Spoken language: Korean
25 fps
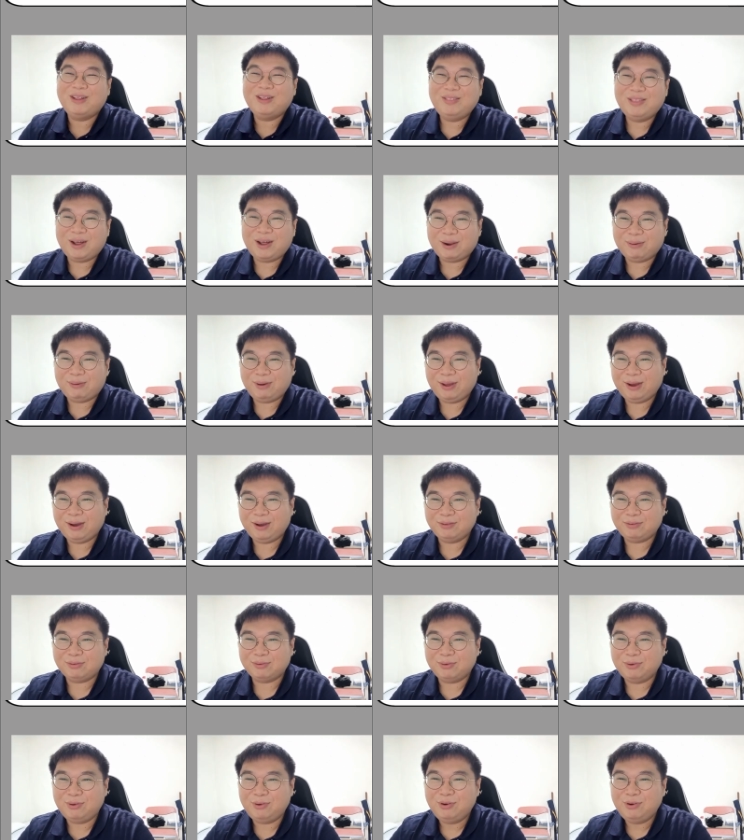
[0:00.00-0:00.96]

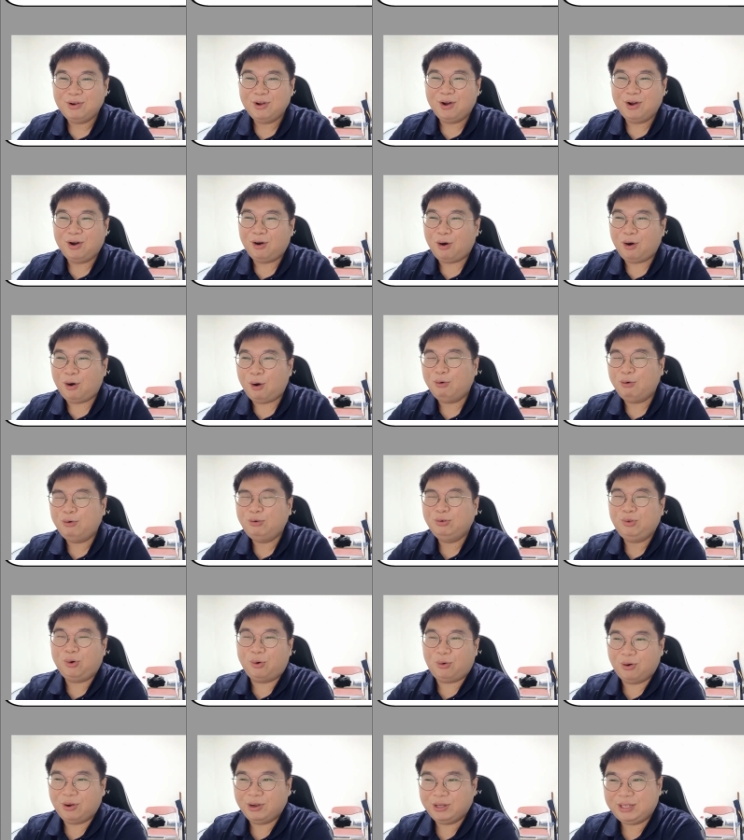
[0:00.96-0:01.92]
통한다라고 해가지고
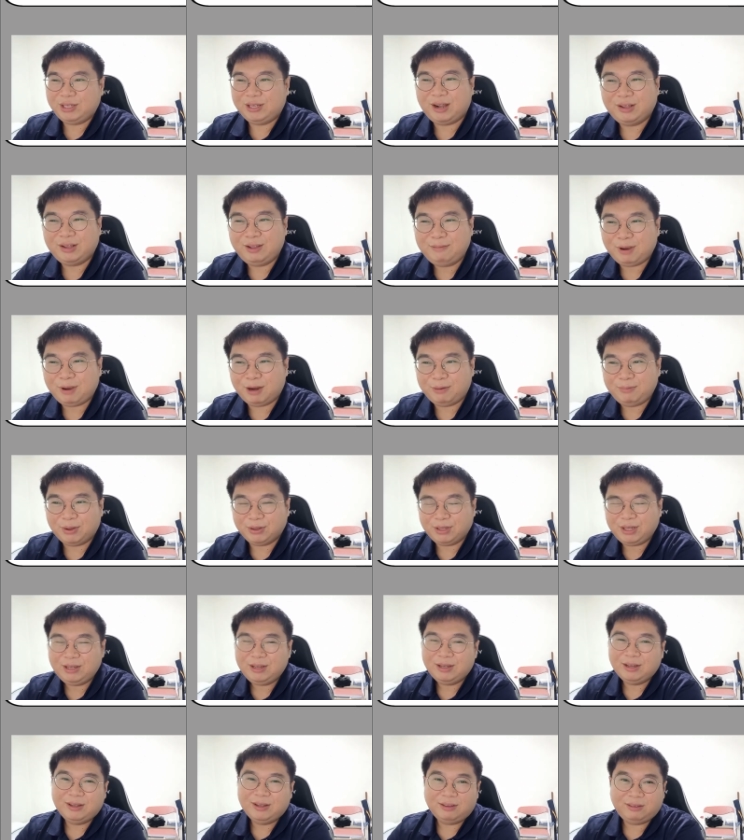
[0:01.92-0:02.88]
어우동이라는
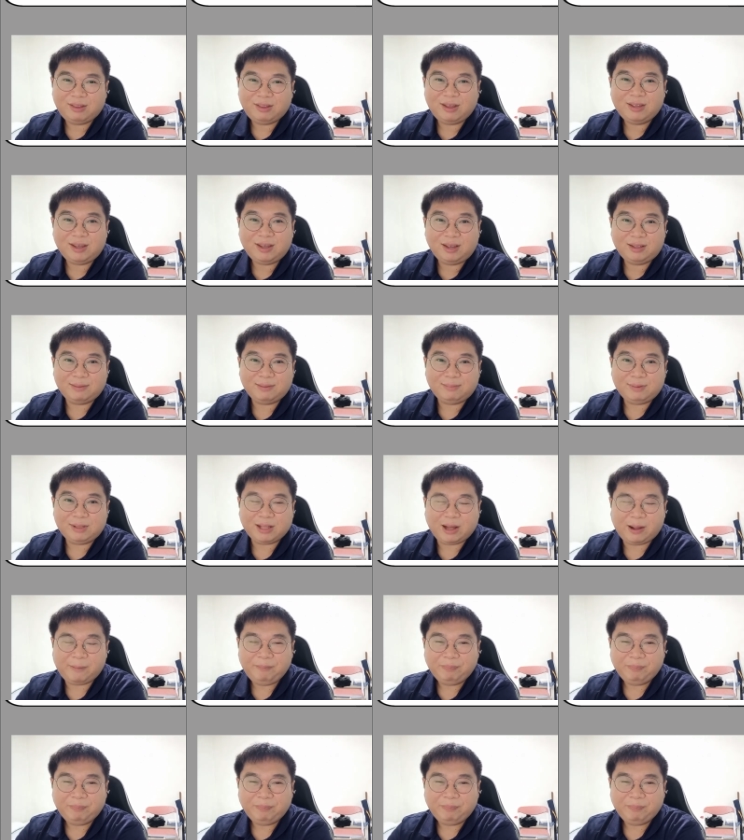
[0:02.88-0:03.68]
별명이 생기게